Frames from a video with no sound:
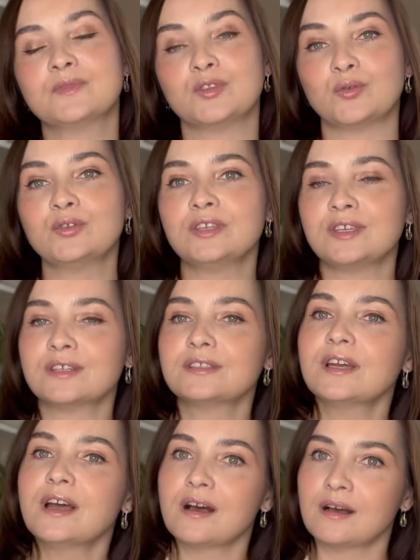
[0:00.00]
но нет,
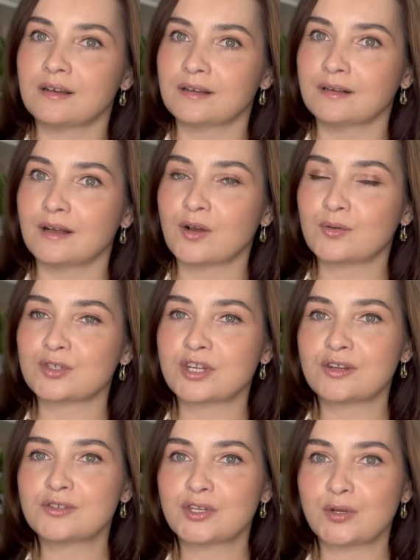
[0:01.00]
а
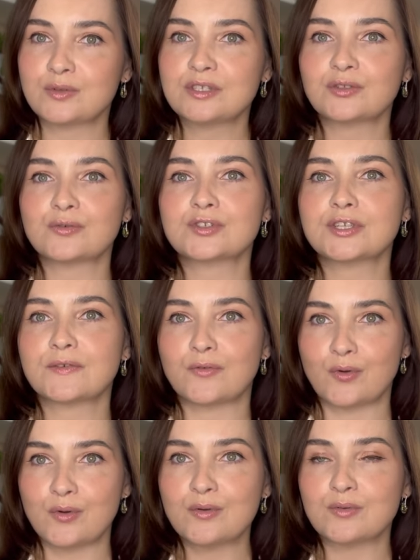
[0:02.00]
окружающие люди тоже
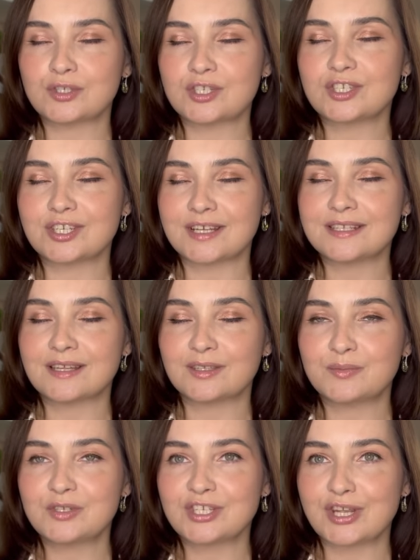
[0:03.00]
его очень часто
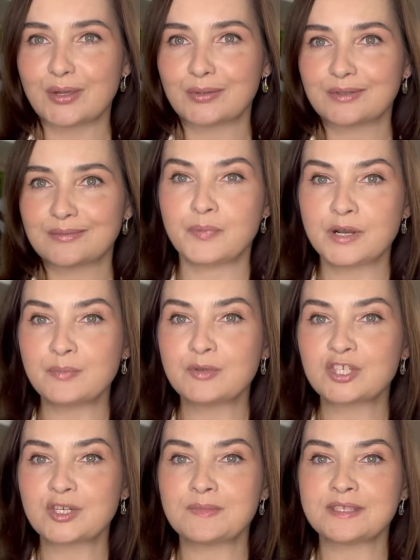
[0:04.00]
отмечают.
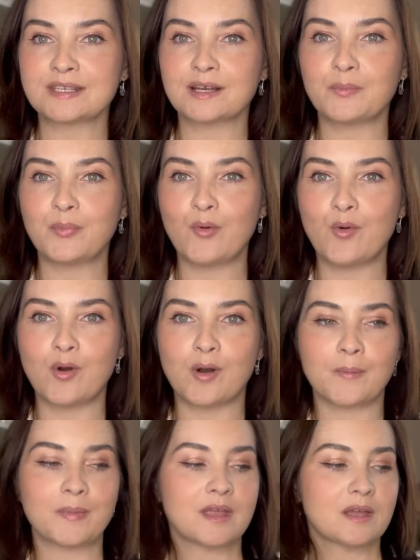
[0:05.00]
Пробежимся
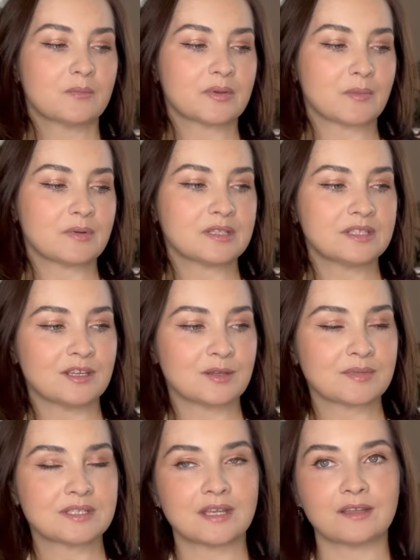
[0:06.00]
по
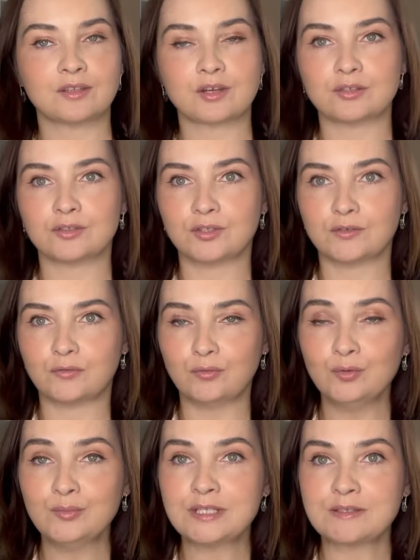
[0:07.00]
приобретениям сайта
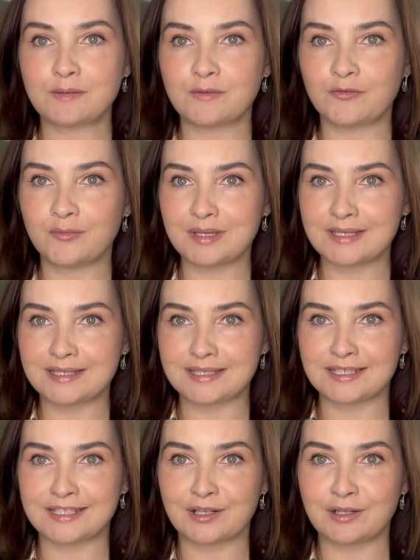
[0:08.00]
Рандеву. Мы с вами
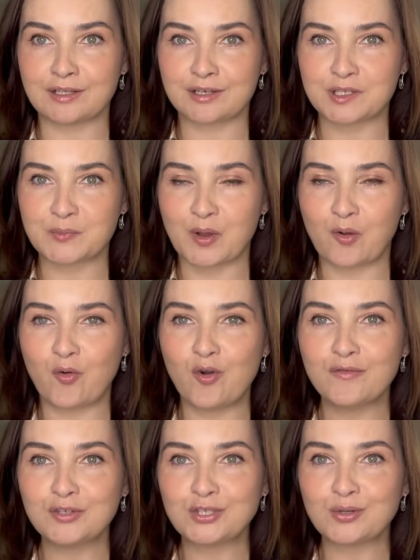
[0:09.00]
вместе делали
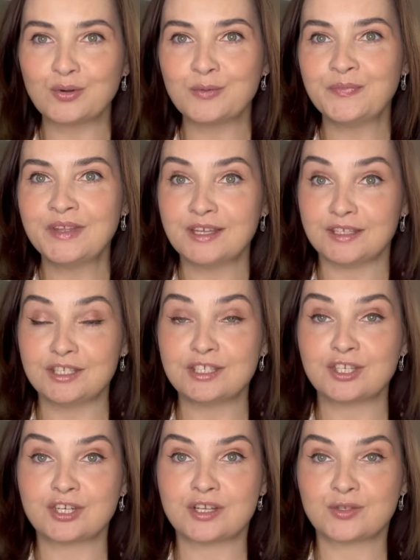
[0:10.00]
распаковочку. И
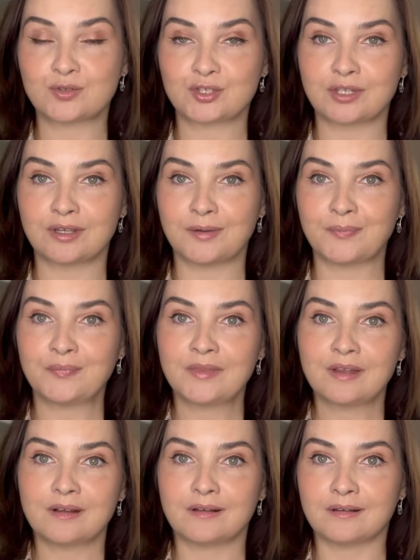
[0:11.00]
сейчас уже
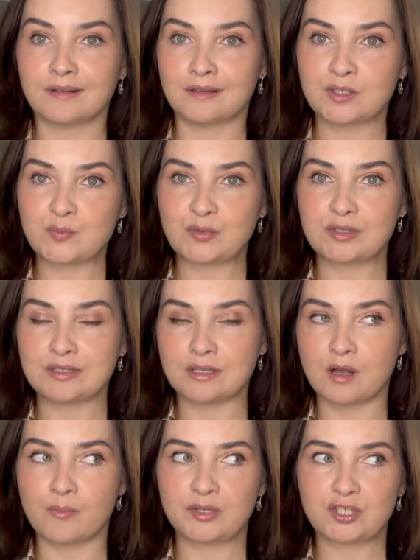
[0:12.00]
а,
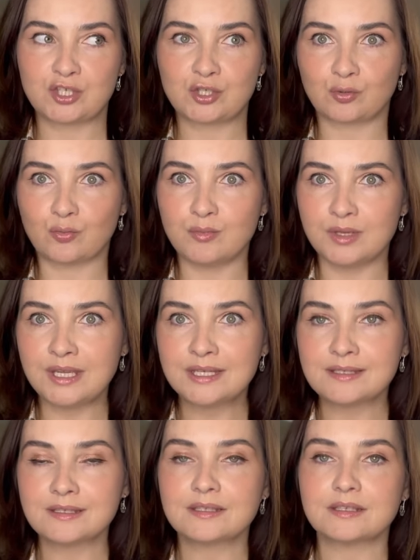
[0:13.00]
спустя почти что
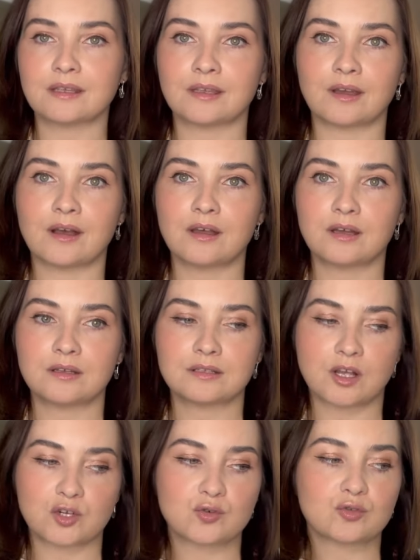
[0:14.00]
месяц я
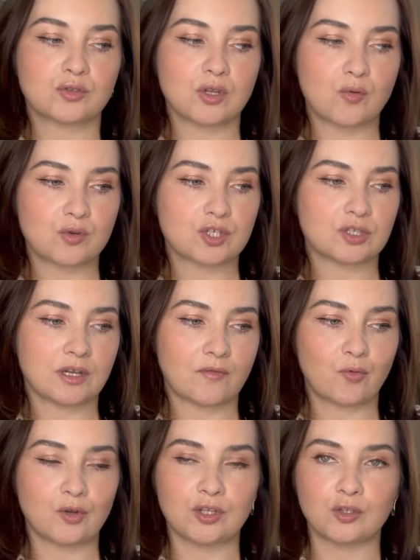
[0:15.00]
скажу, что я очень довольна
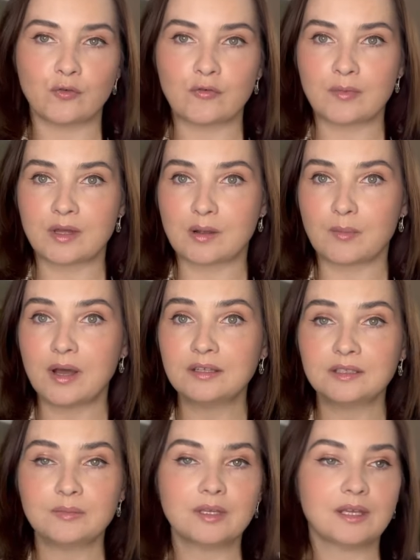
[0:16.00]
довольно новыми
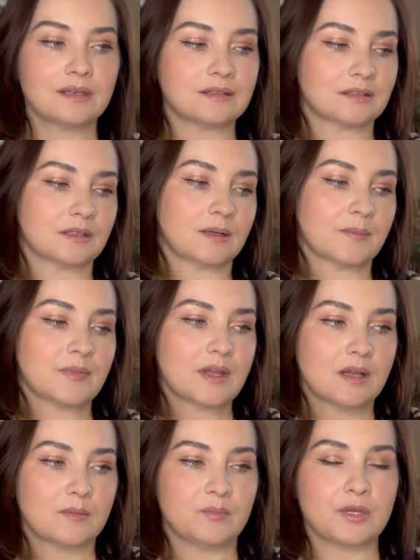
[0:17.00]
ароматами. Это
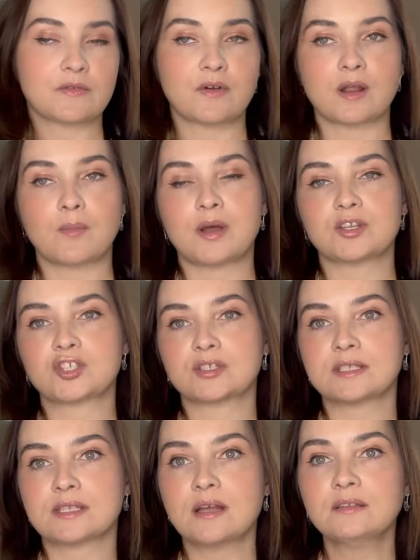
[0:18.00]
первый аромат
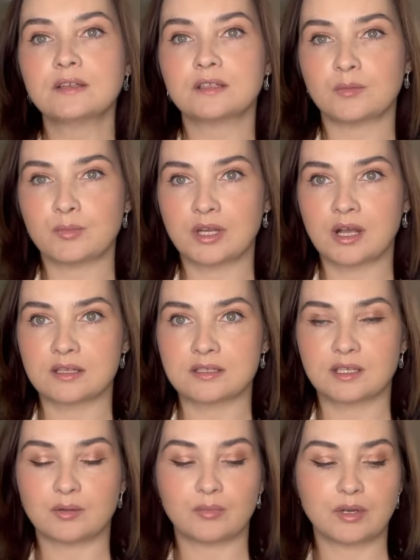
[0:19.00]
Жилсандра, это
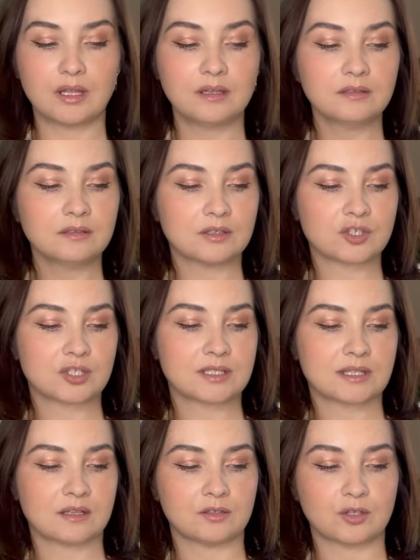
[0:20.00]
американский бренд.
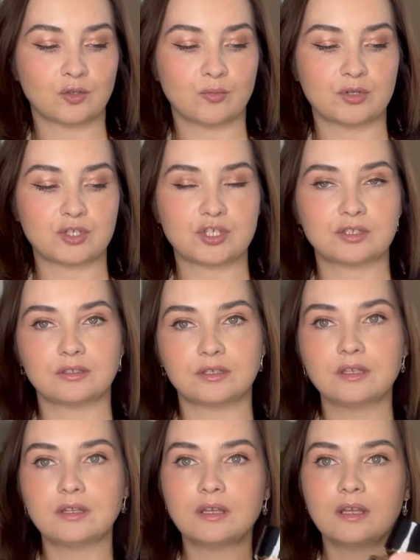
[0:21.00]
Жилсандра номер
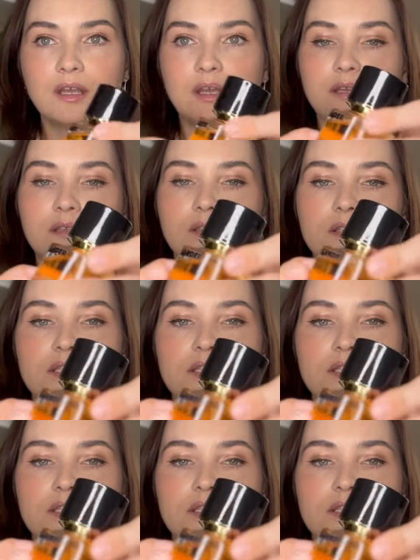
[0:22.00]
4, это